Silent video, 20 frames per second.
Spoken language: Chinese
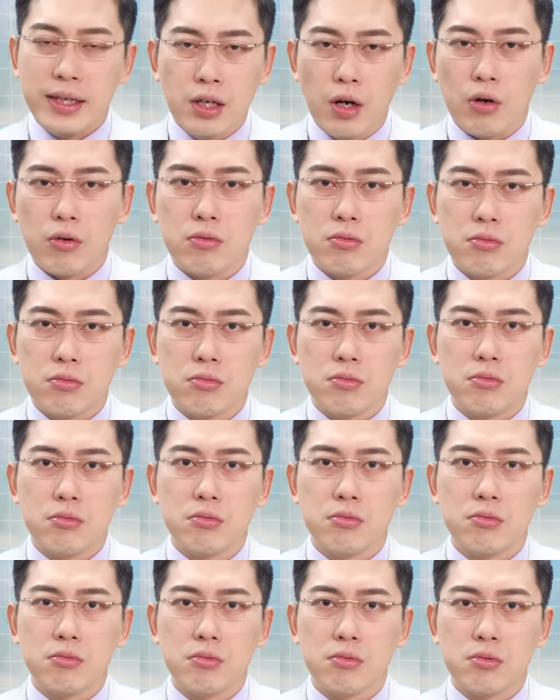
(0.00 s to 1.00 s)
有，
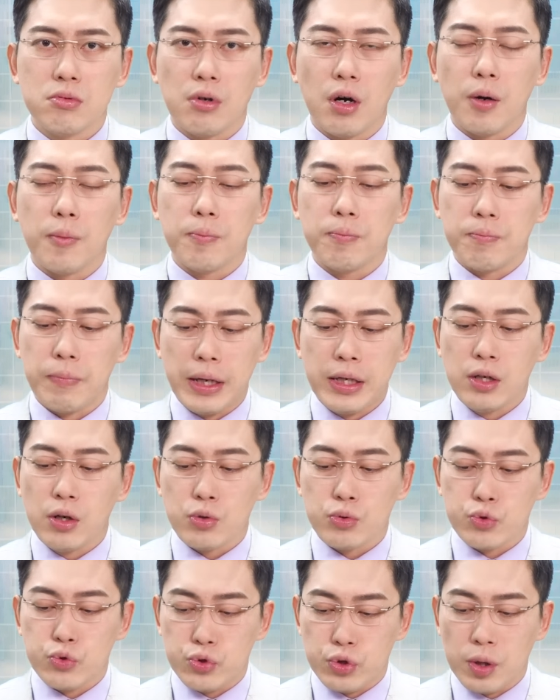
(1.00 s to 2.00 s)
好，没
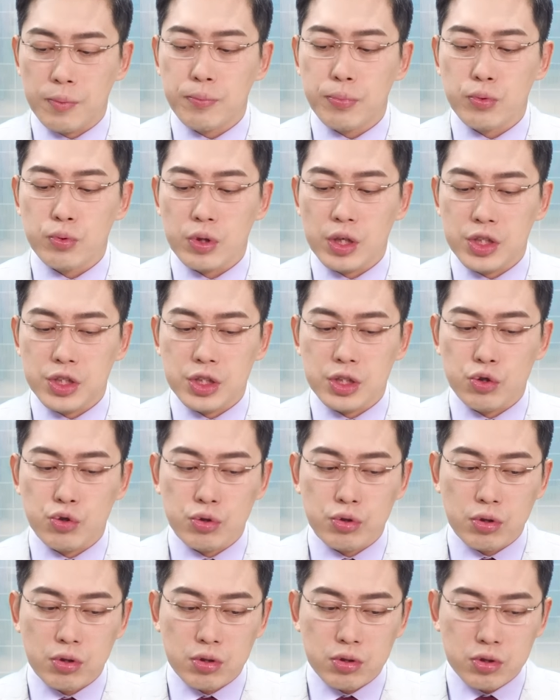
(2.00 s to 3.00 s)
有全部一起
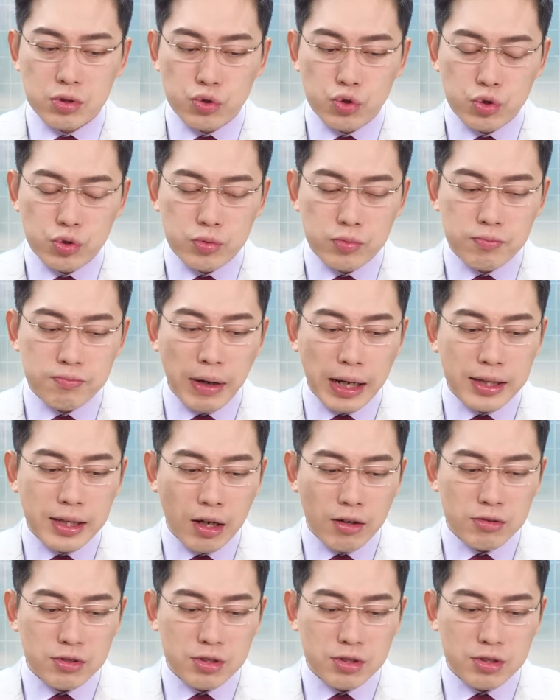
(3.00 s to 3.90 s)
去去买到